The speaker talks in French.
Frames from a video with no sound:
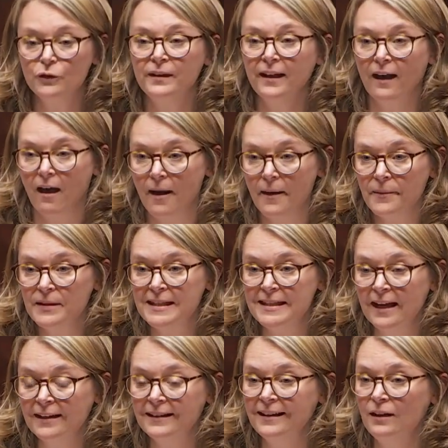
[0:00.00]
le terrain,
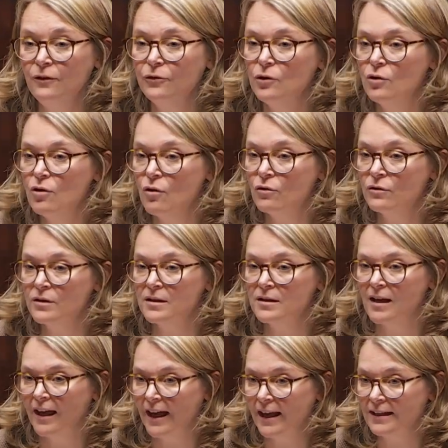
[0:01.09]
certaines
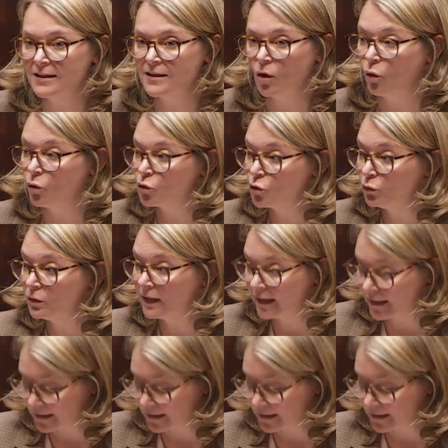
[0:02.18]
violences restent en zone